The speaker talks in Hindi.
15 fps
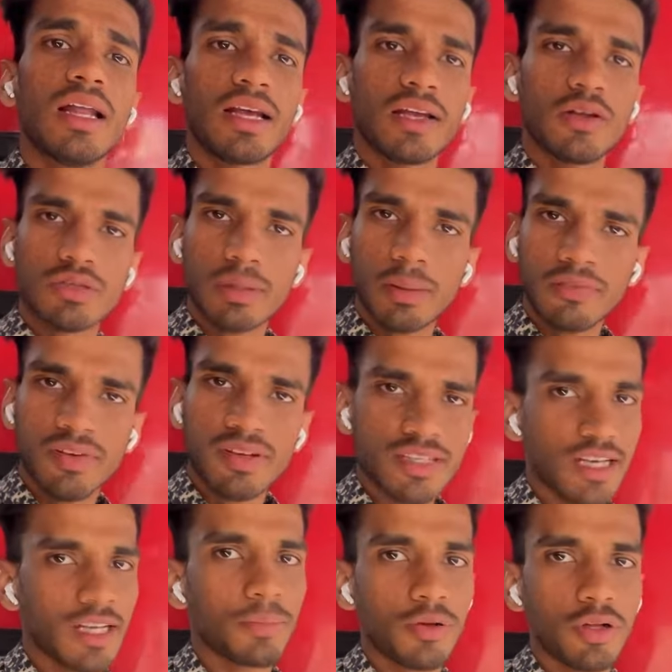लेकिन उसके बाद फिर
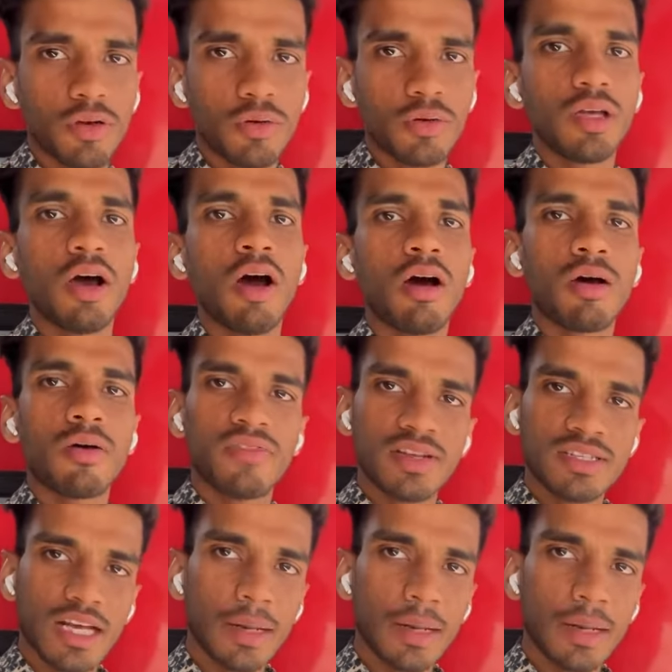चैन पुलिंग हुई और फिर